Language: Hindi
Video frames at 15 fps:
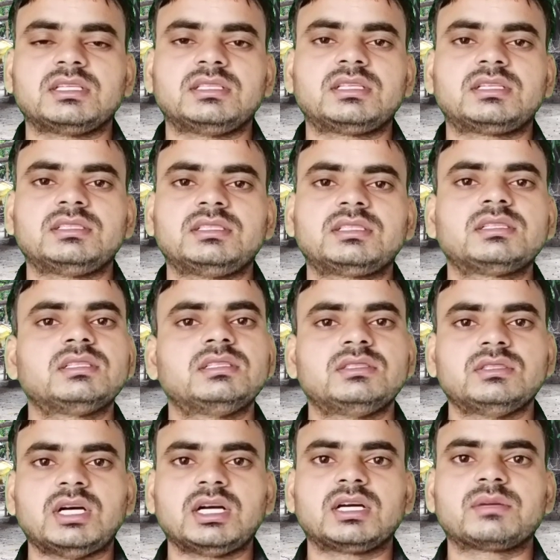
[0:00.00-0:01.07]
दिन के अंदर अंदर
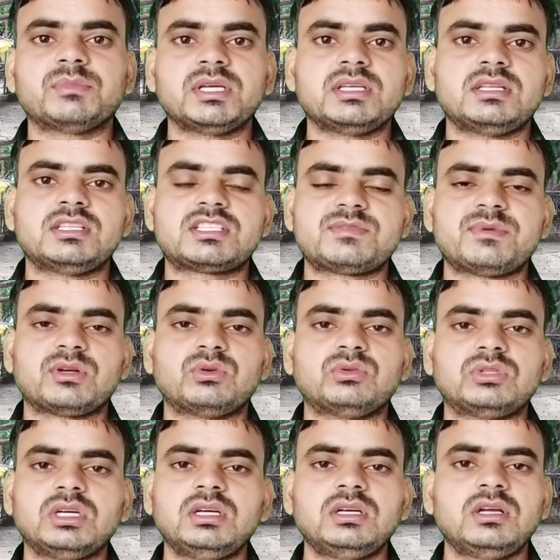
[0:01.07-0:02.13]
अगर मैं एलिजिबल
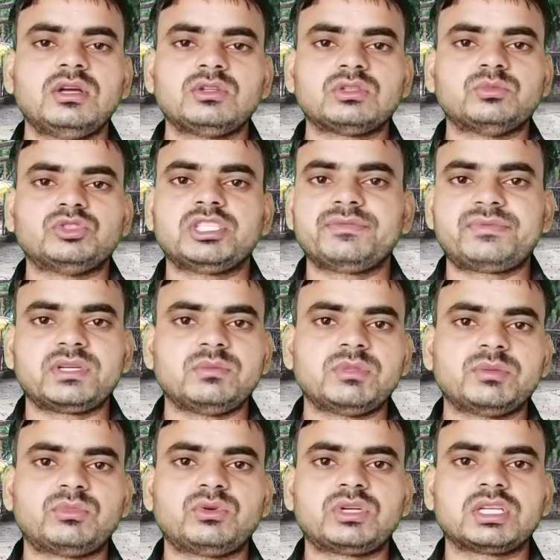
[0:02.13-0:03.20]
हूँगा तो मुझे फ्री
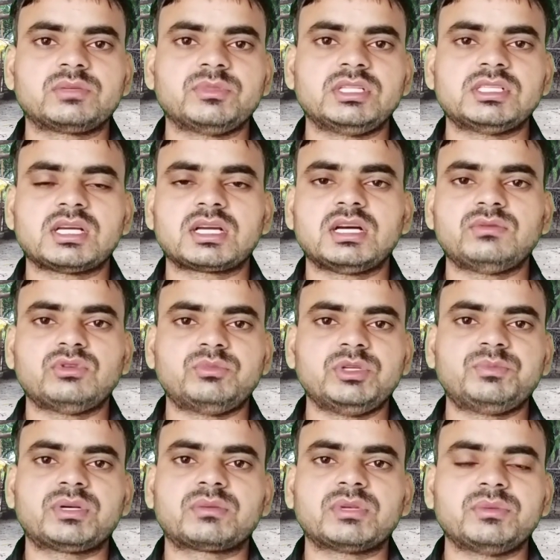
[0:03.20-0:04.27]
में ब्लू टिक मिल जाएगा वो
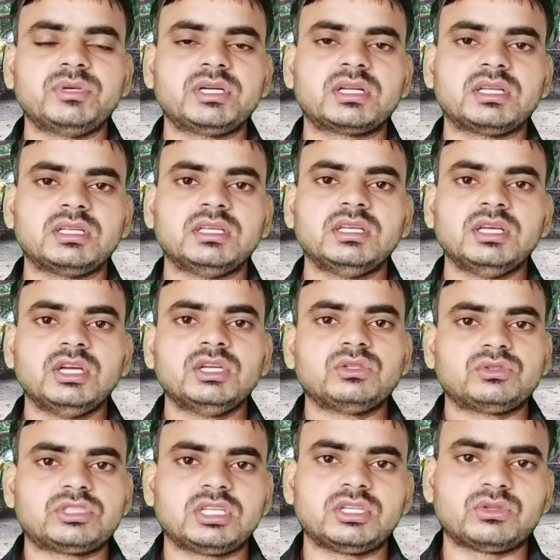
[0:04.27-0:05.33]
भी परमानेंटली
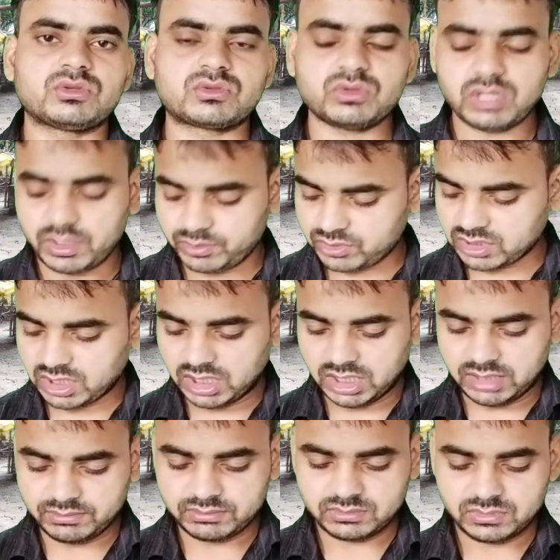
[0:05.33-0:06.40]
तो चलिए दोस्तों अब उसके
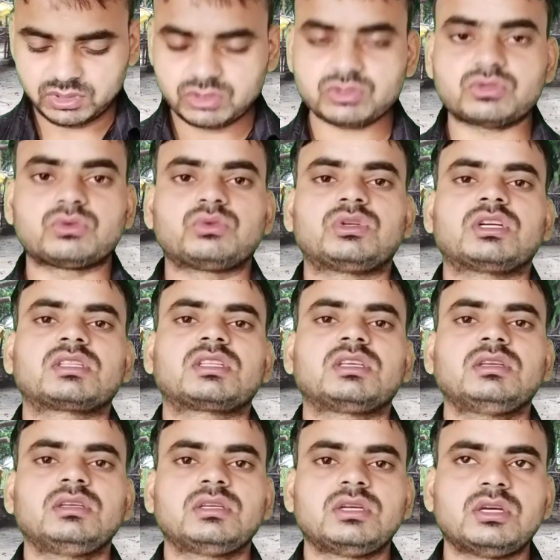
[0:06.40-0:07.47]
लिए हम शुरू करते
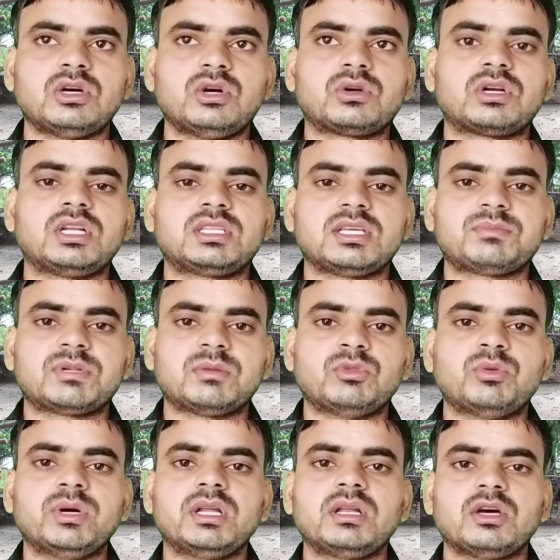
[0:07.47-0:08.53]
हैं और लेते हैं अपना
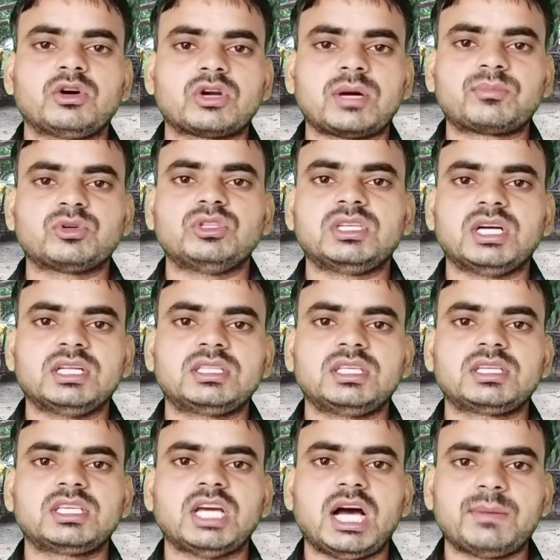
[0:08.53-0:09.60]
मोबाइल और आपको दिखाते
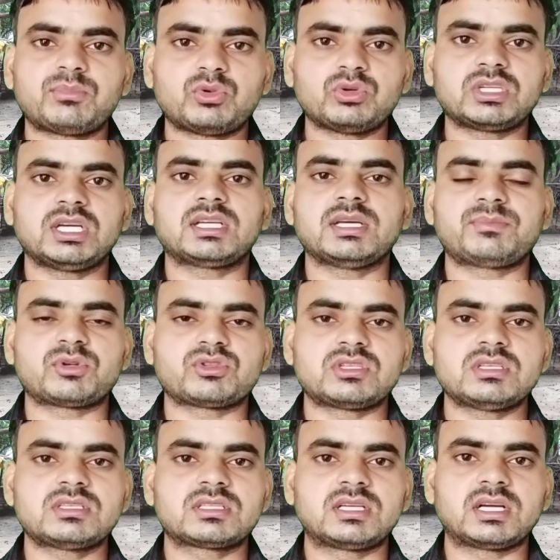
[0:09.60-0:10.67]
हैं कि आपको क्या क्या
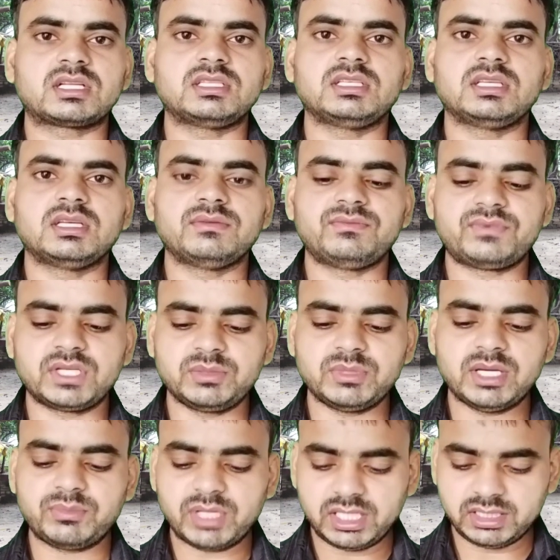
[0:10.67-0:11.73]
प्रोसेस करनी है फ्री
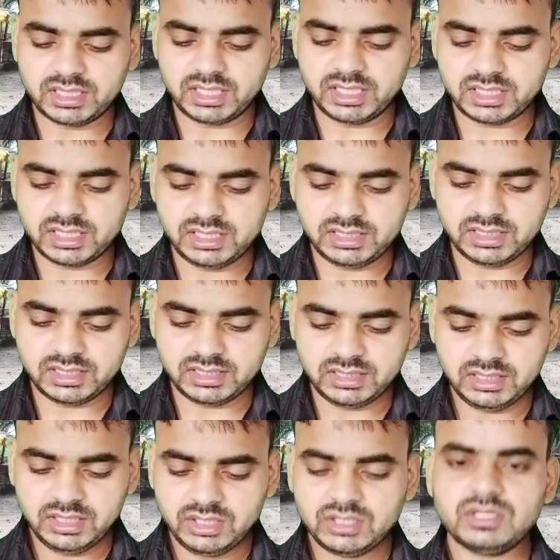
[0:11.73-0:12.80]
में अप्लाई करने के लिए
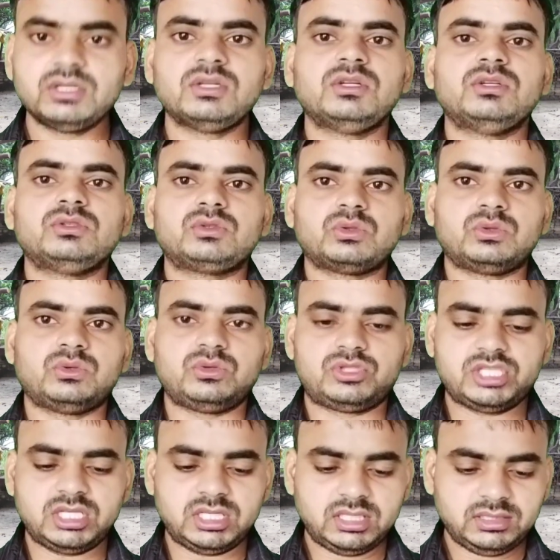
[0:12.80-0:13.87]
तो
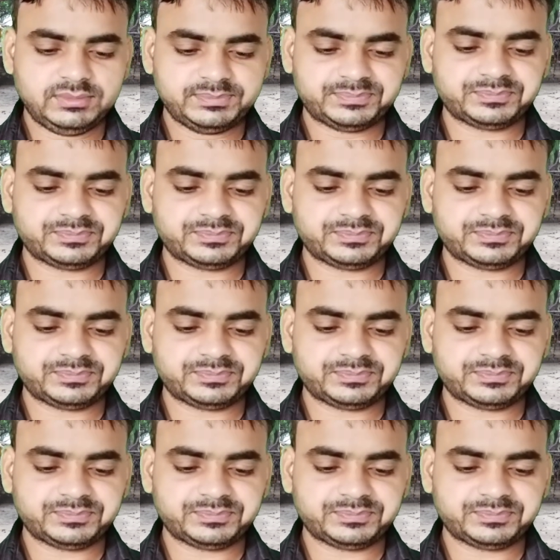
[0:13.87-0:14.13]
चलिए